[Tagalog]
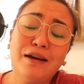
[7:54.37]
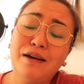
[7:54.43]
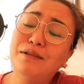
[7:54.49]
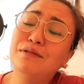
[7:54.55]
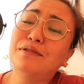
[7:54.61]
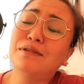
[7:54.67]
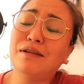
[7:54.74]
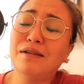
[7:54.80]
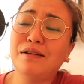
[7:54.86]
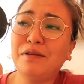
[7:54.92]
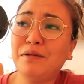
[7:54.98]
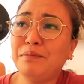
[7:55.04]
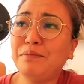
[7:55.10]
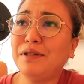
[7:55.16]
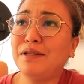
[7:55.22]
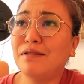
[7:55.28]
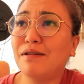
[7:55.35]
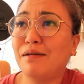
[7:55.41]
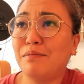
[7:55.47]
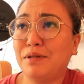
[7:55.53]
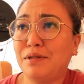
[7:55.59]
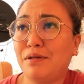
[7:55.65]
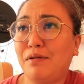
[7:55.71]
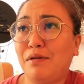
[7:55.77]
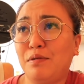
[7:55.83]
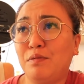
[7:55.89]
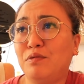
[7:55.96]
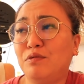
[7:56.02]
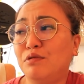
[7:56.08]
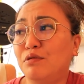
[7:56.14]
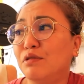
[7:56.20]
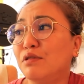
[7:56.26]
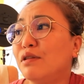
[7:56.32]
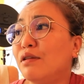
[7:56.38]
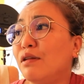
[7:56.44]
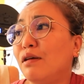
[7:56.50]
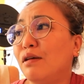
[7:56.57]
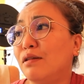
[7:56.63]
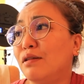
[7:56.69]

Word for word: Ito talaga yung pinakamasalimuot eh.